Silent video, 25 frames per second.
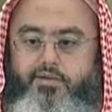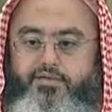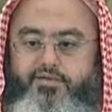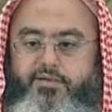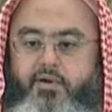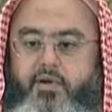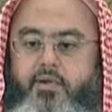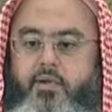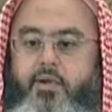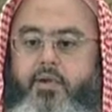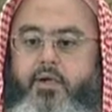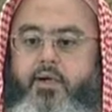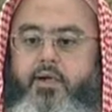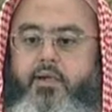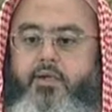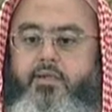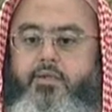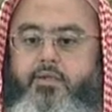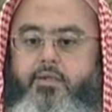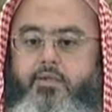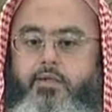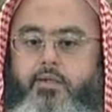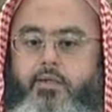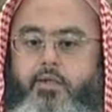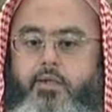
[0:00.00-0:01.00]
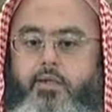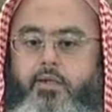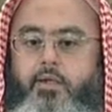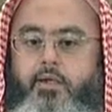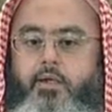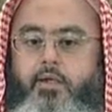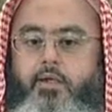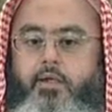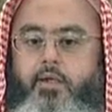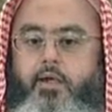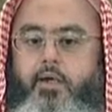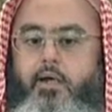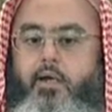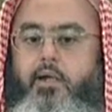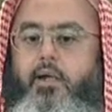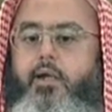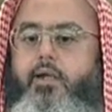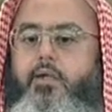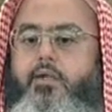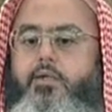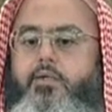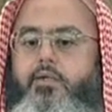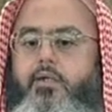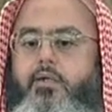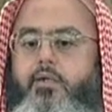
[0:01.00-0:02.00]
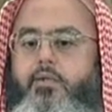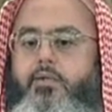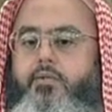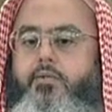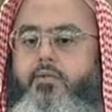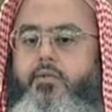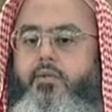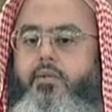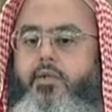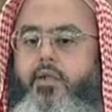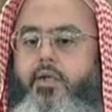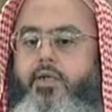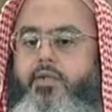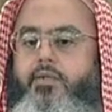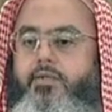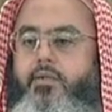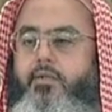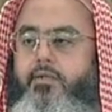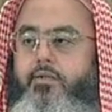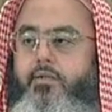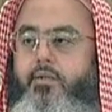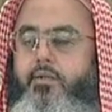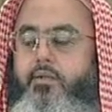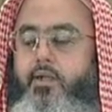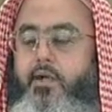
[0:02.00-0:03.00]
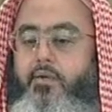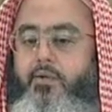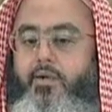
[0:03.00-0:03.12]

فقالت خرج رسول الله صلى الله